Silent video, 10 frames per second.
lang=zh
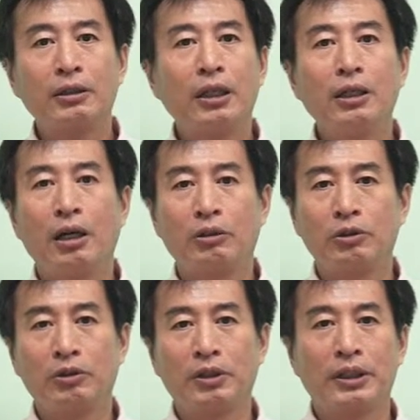刚好
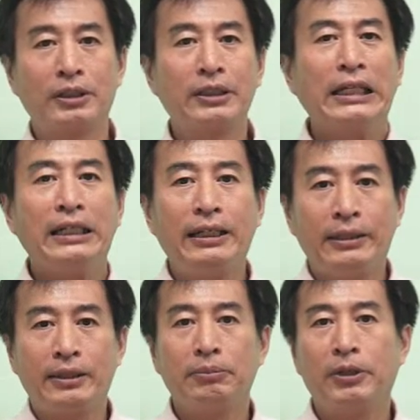有一个地利
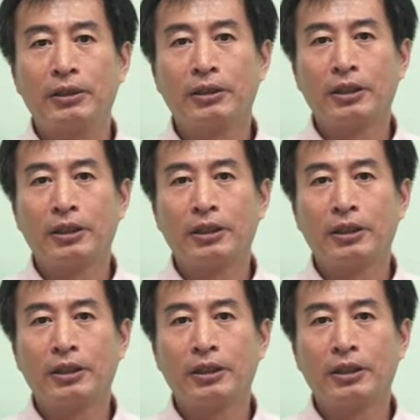之便，